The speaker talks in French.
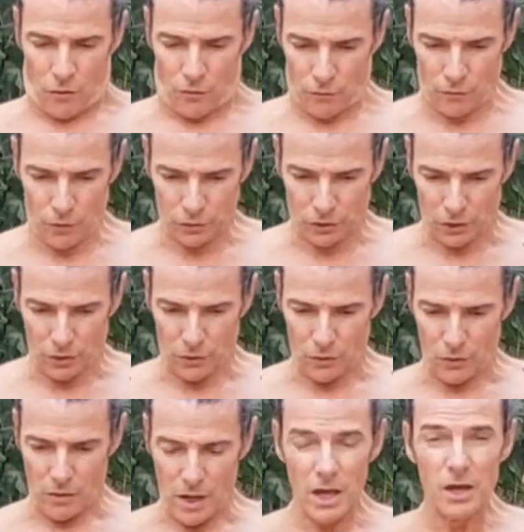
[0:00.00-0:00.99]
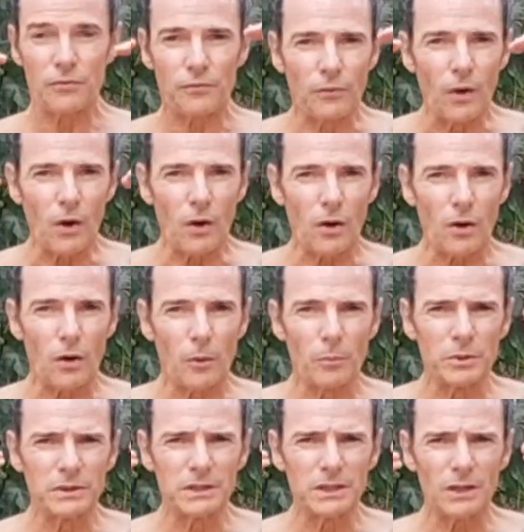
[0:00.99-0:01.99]
votre euh, effort, on
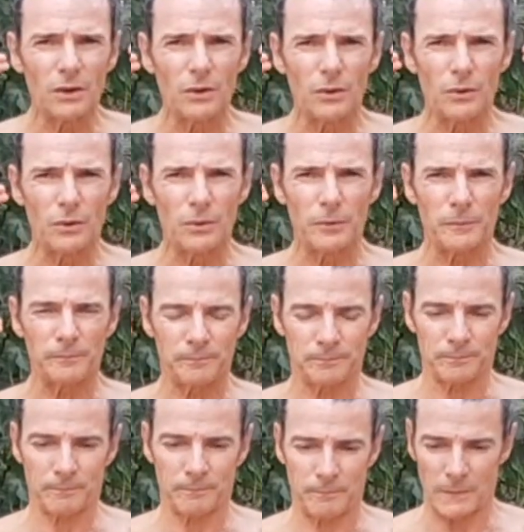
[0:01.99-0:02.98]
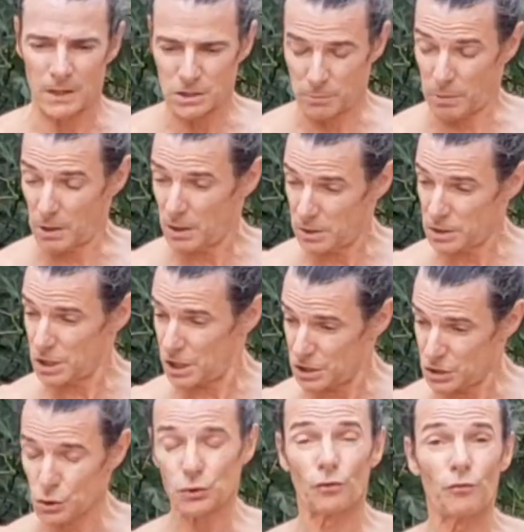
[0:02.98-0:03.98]
peut dire, euh, je
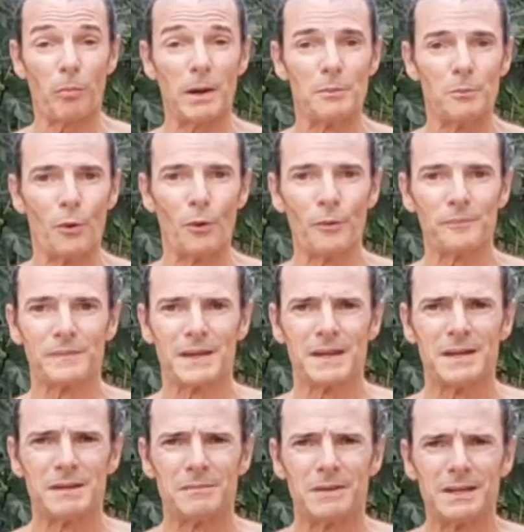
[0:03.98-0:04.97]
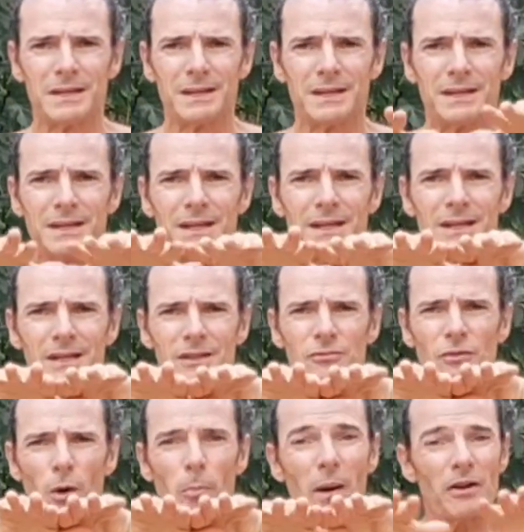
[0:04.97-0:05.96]
ne trouve pas le mot,
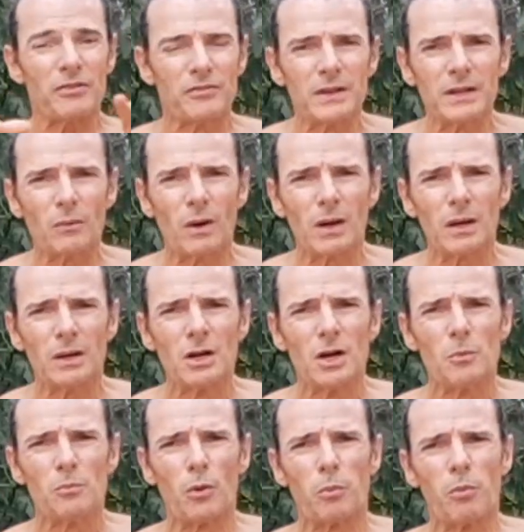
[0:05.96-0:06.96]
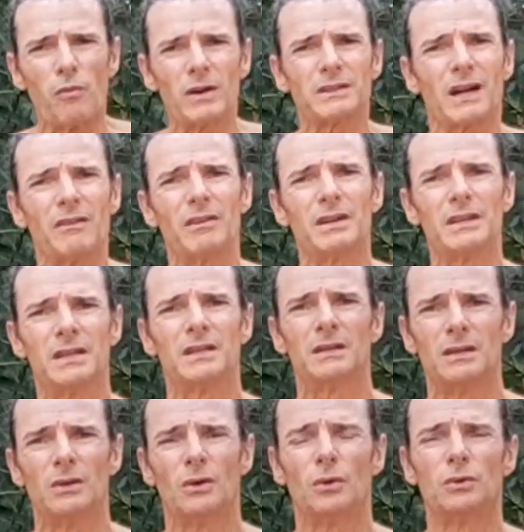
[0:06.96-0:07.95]
l'effort parfait, quoi, pour pouvoir travailler
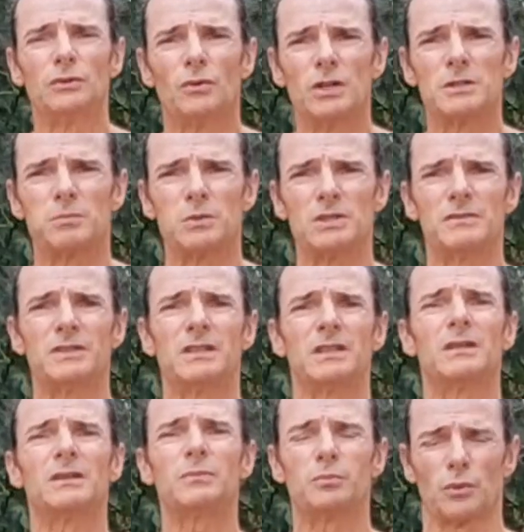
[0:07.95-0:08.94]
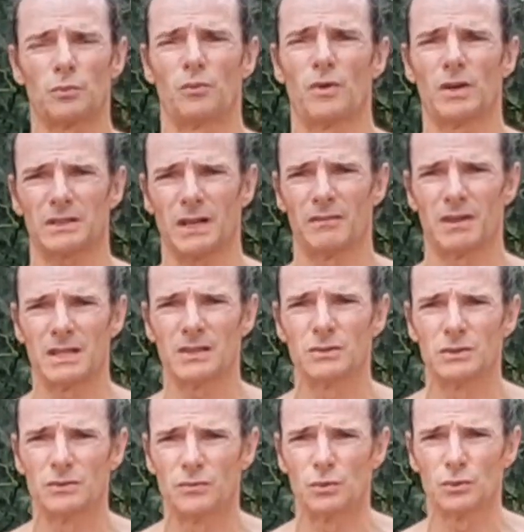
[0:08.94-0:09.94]
euh, au niveau de l'explosivité, pour pouvoir travailler
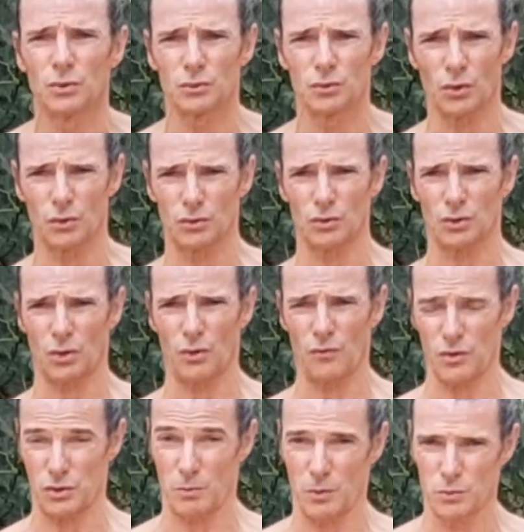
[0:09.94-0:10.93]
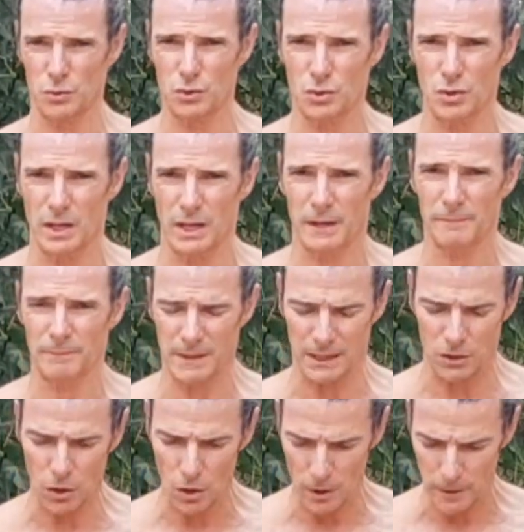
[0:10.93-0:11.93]
au niveau donc, de ce renforcement musculaire.
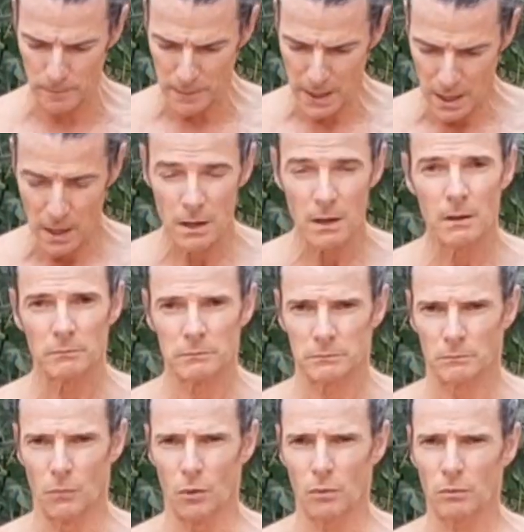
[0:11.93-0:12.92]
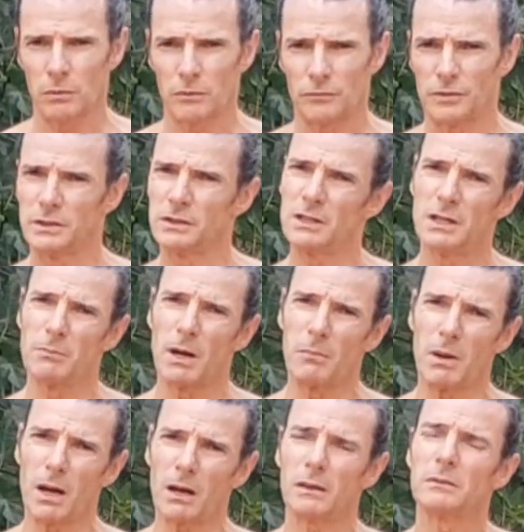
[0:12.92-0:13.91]
D'accord Bon, fini les
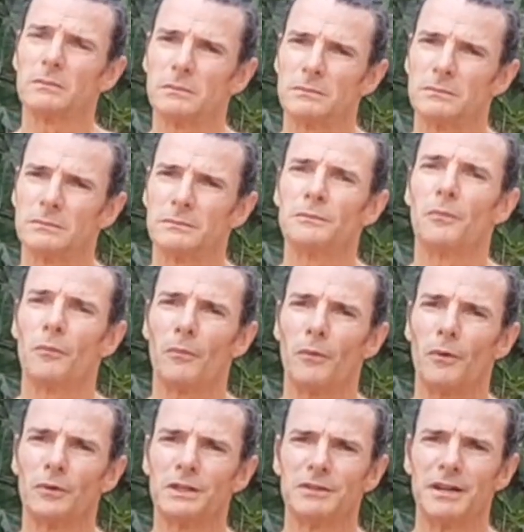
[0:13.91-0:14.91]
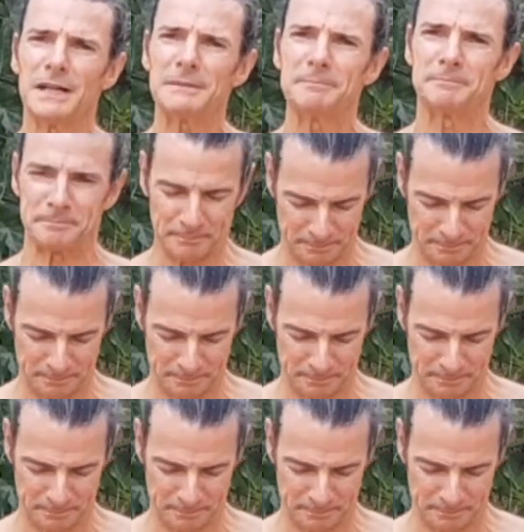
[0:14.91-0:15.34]
blabla. On y va